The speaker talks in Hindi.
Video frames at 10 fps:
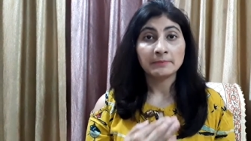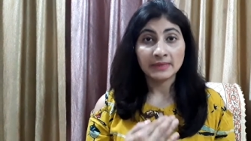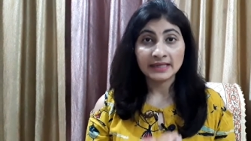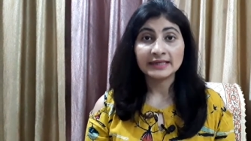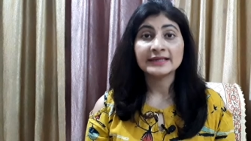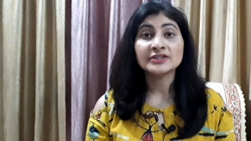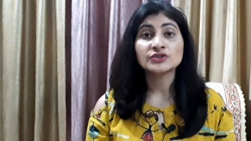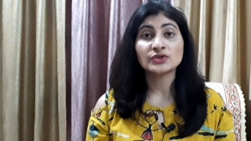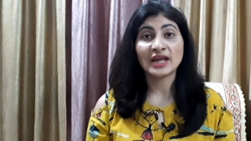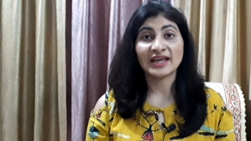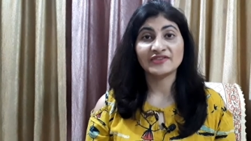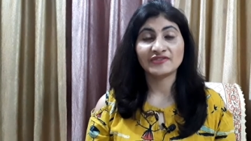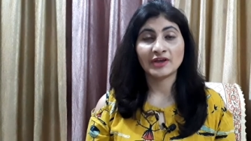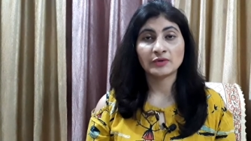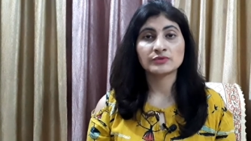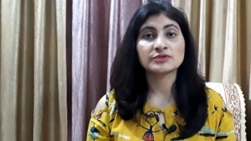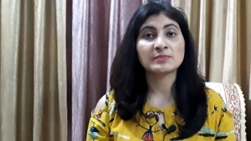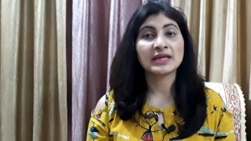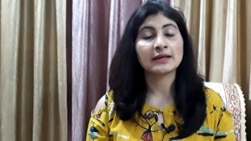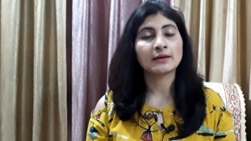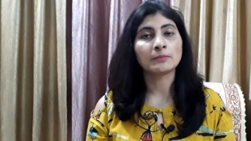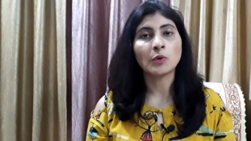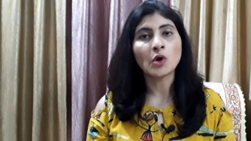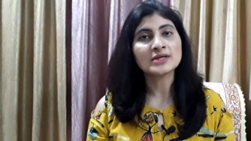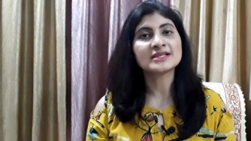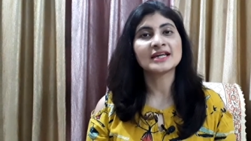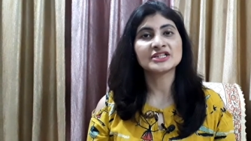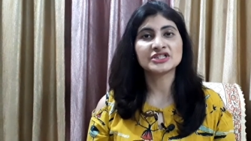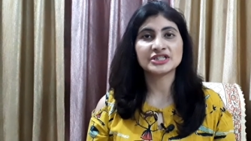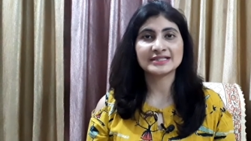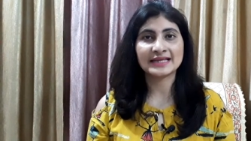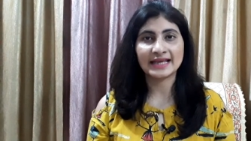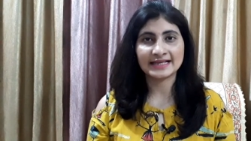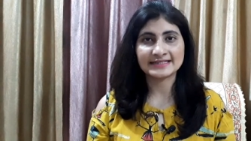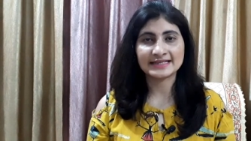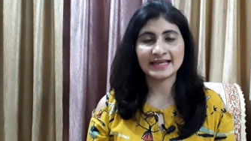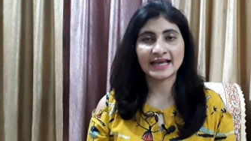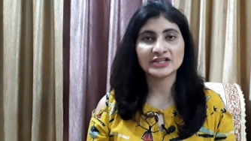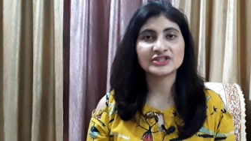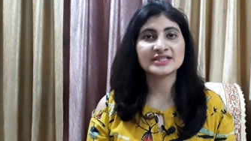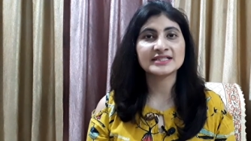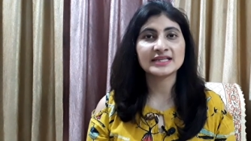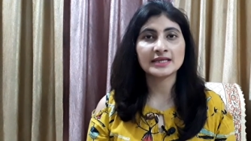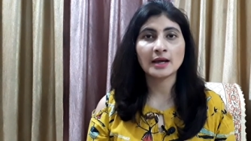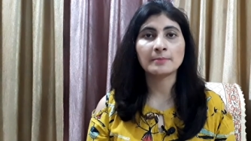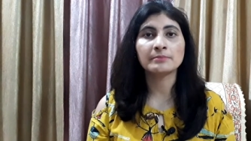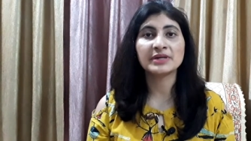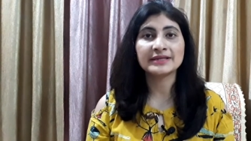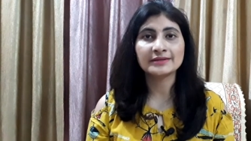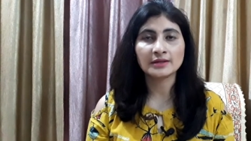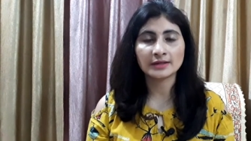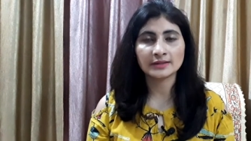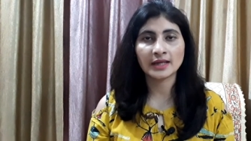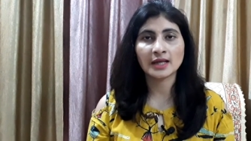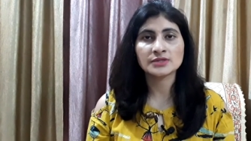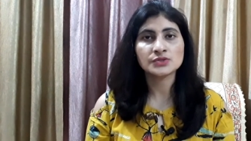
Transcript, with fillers: मेरी जो लाइफ है उसमें बहुत सारी चीज़ें ऐसी हैं जैसे कि हम ब्रीथ करते हैं